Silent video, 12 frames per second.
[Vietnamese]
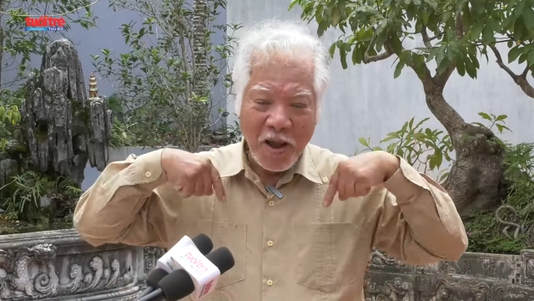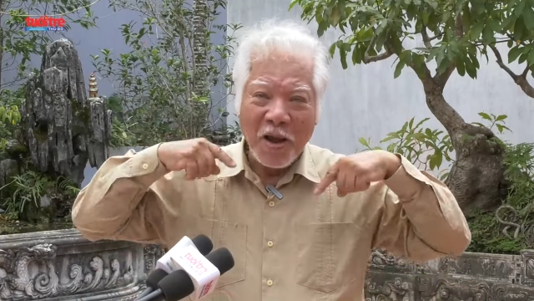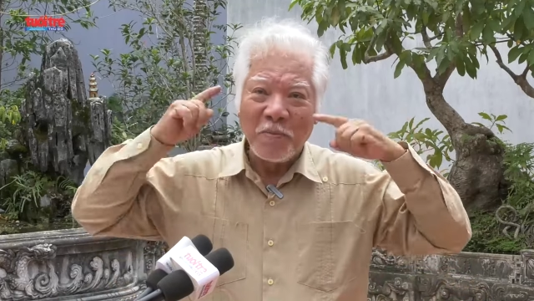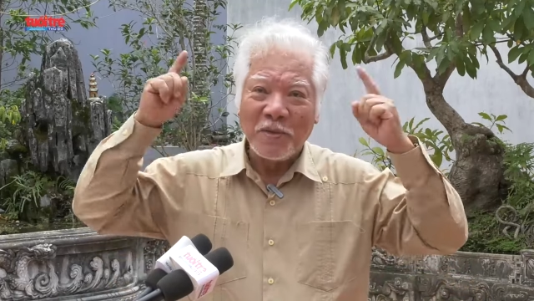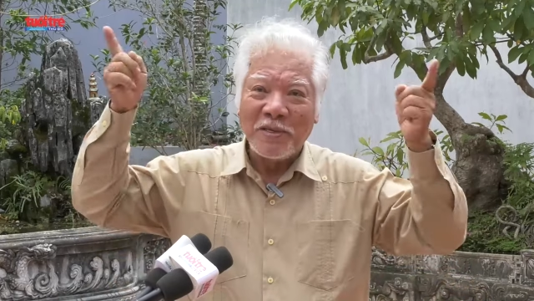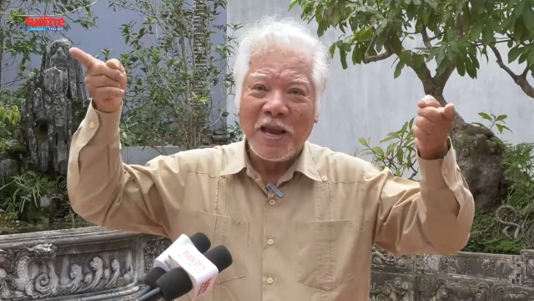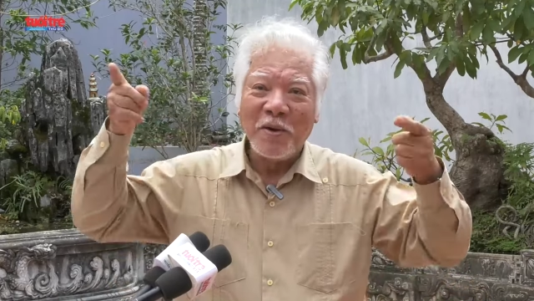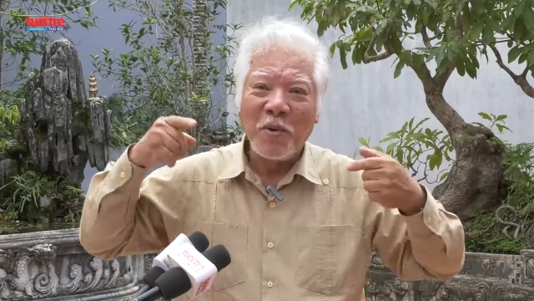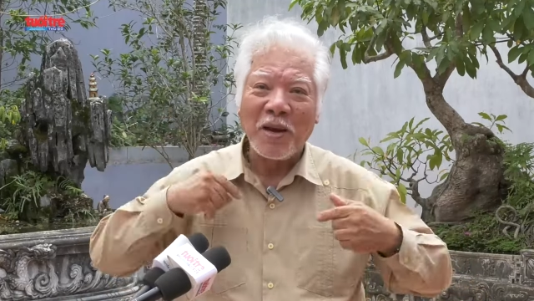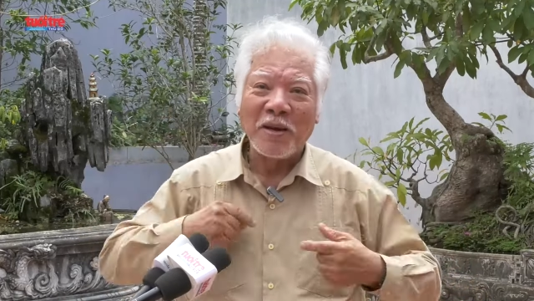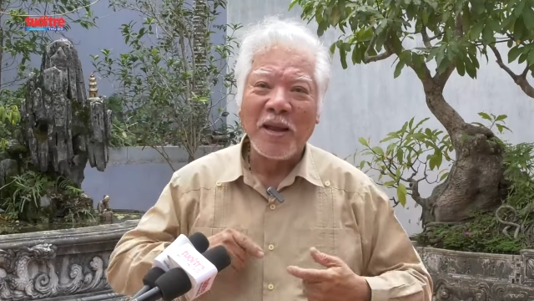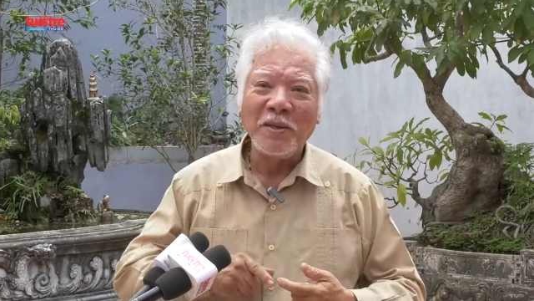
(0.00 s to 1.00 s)
ở một giai
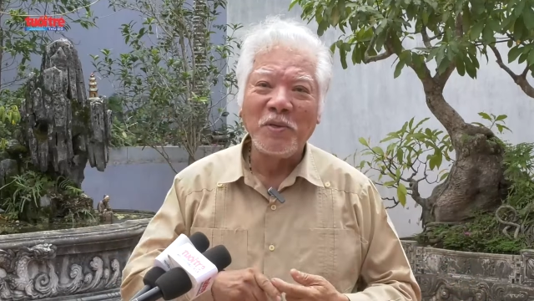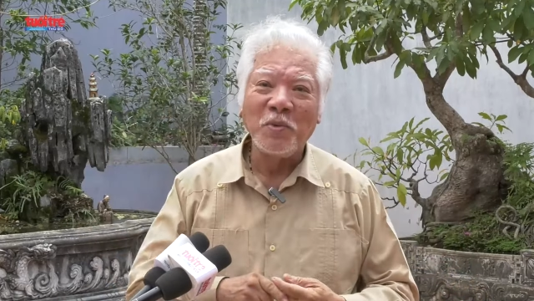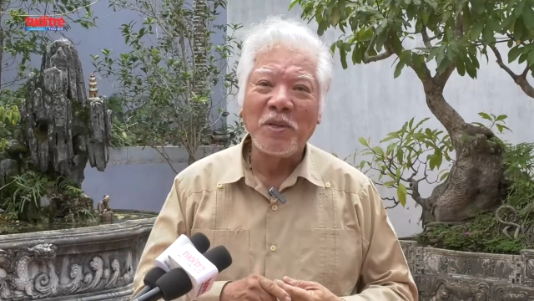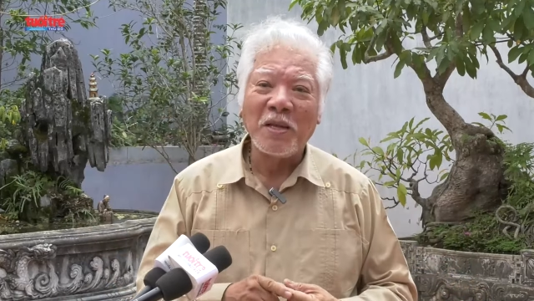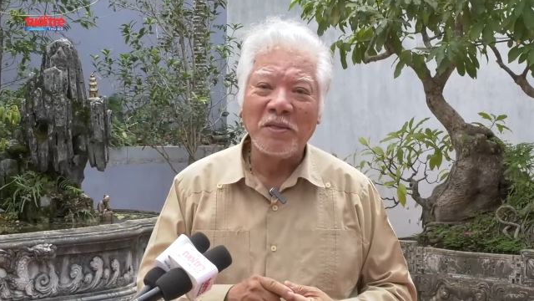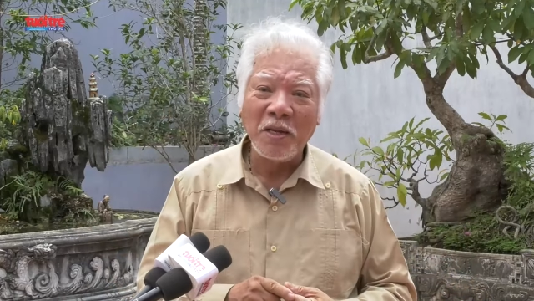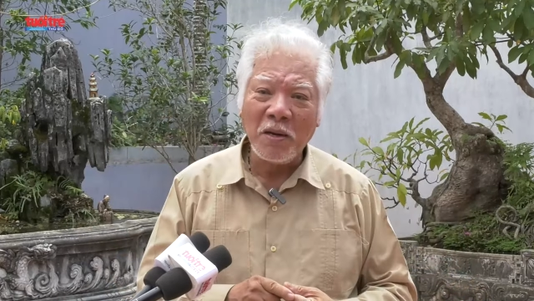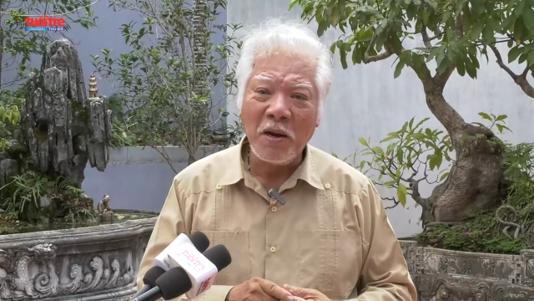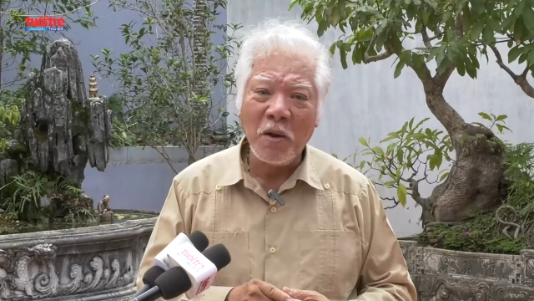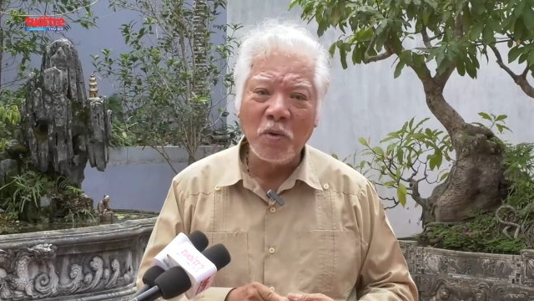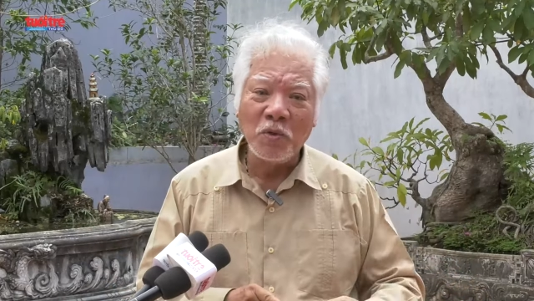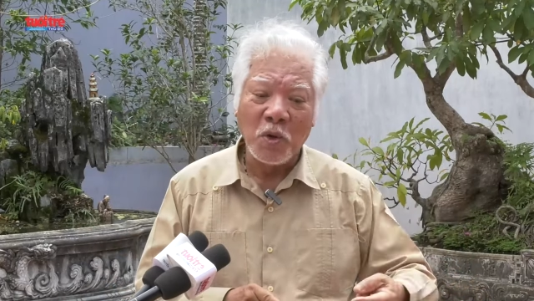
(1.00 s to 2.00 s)
đoạn cách chúng ta rất
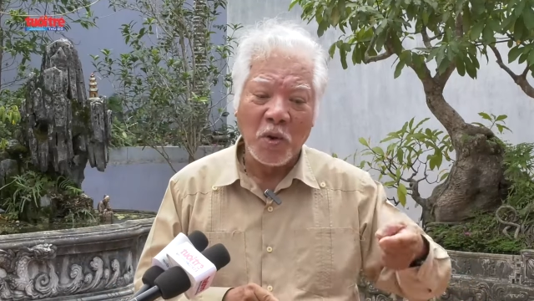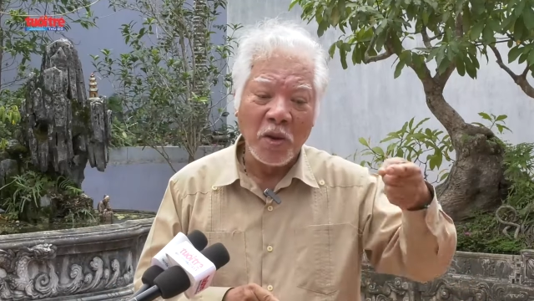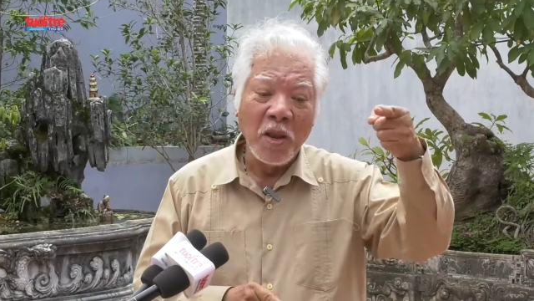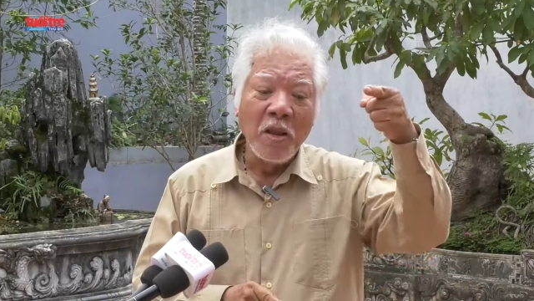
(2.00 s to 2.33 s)
lâu rồi,